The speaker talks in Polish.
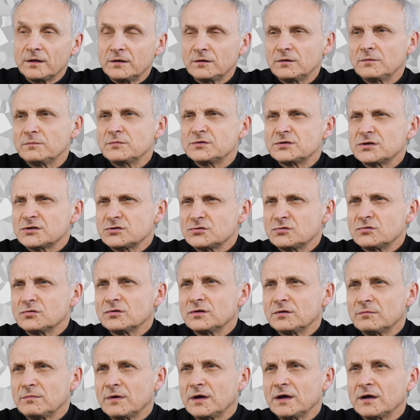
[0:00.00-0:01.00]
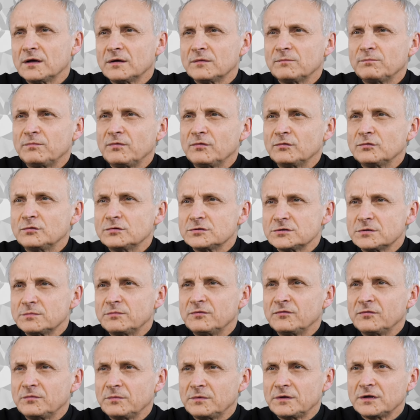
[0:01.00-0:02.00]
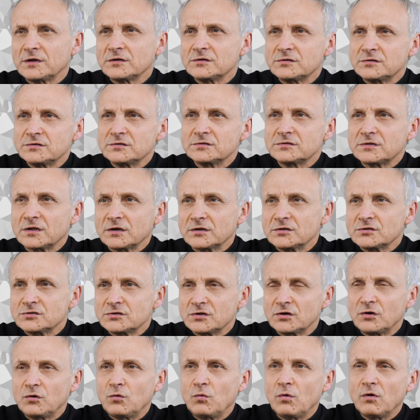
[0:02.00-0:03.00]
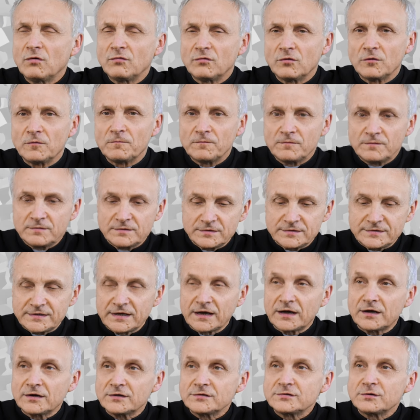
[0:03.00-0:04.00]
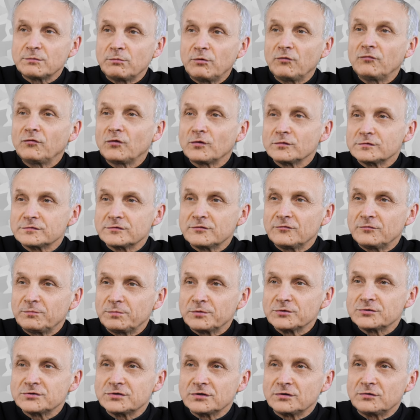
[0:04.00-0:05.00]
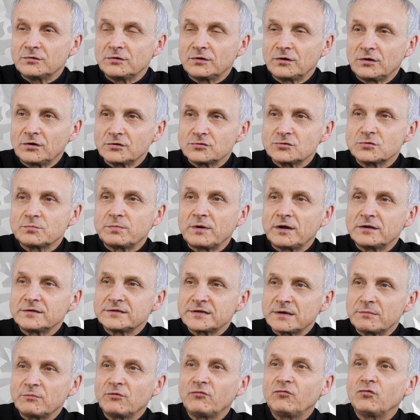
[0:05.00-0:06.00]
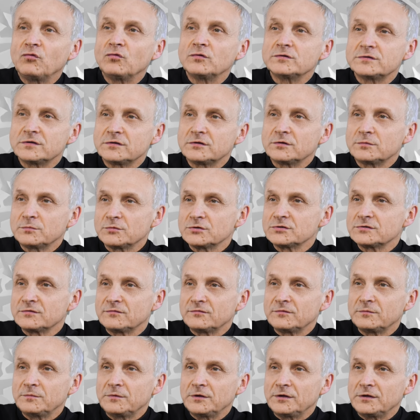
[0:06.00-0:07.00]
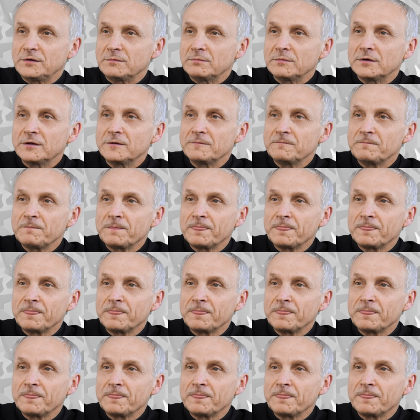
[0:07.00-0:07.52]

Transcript: No myślę, że to nie ma powodu, żeby wymieniać tak szczegółowo zakres obowiązków poszczególnych osób, ale same funkcje to może wymienimy.